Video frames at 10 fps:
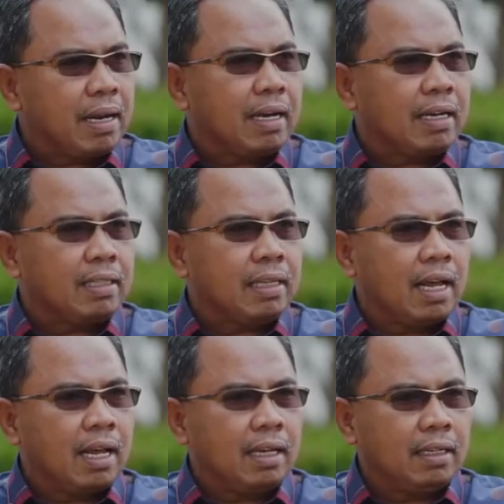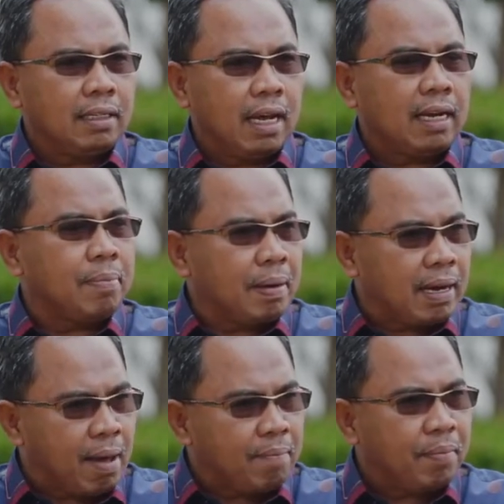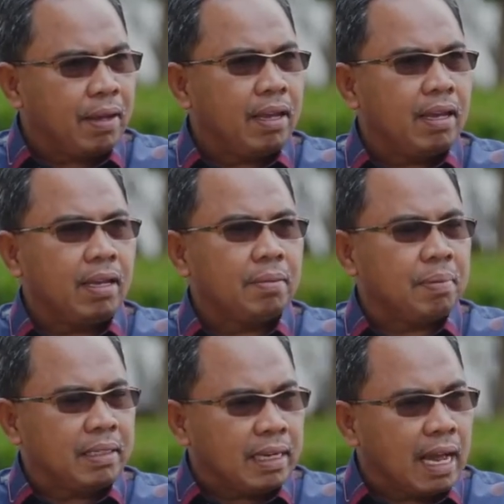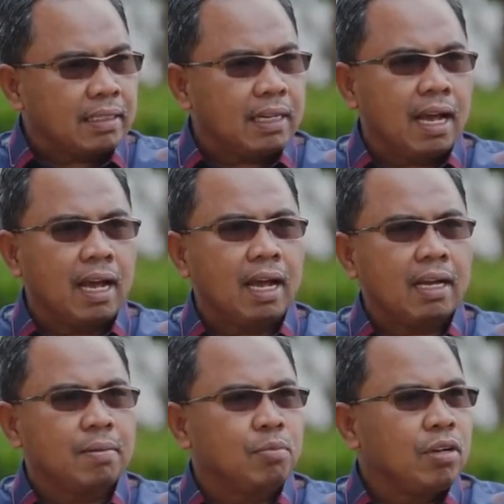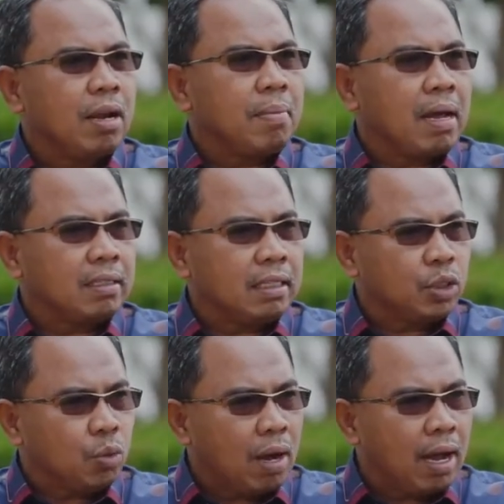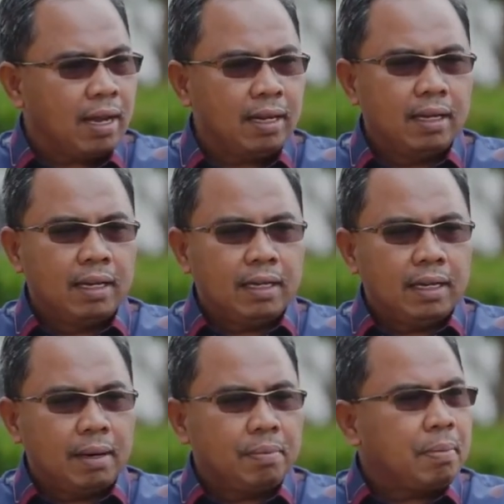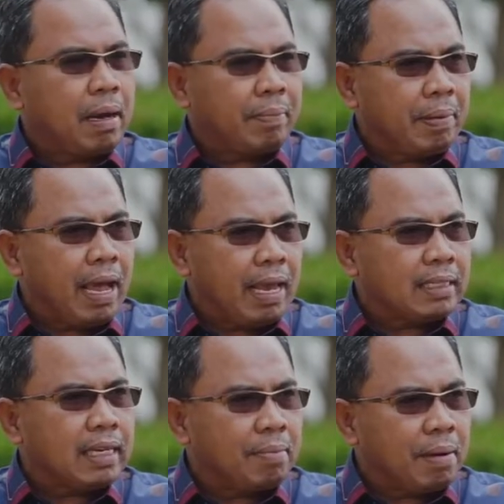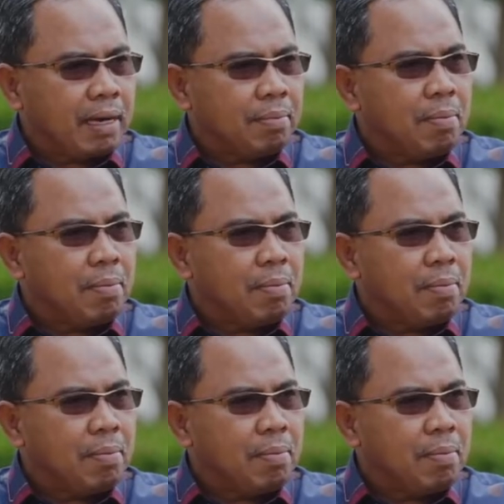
dengan kita, ada pendamping, pencacah, kemudian mahasiswa, dan berbagai pihak yang selama ini